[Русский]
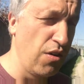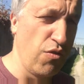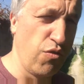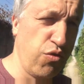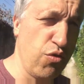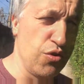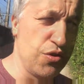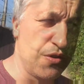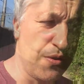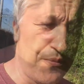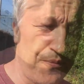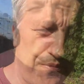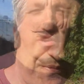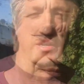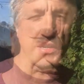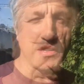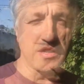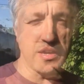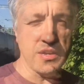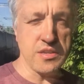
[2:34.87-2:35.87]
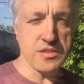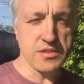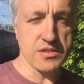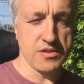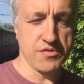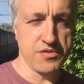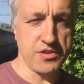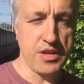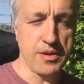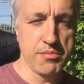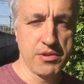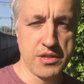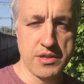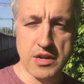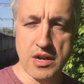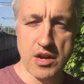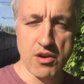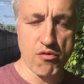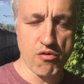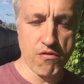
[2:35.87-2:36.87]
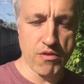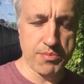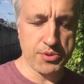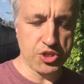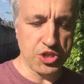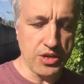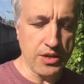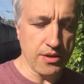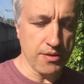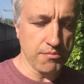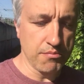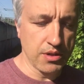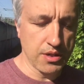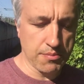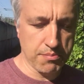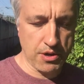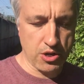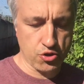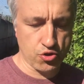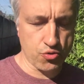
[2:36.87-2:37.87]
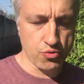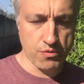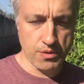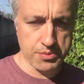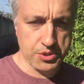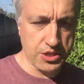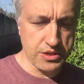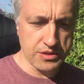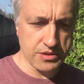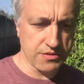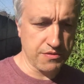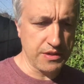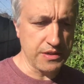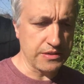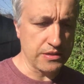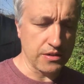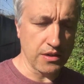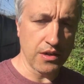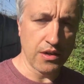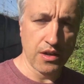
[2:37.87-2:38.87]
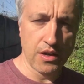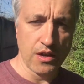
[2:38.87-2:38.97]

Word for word: Вот. Стоповых гитаристов не было никого вообще, было парочку вообще неизвестных,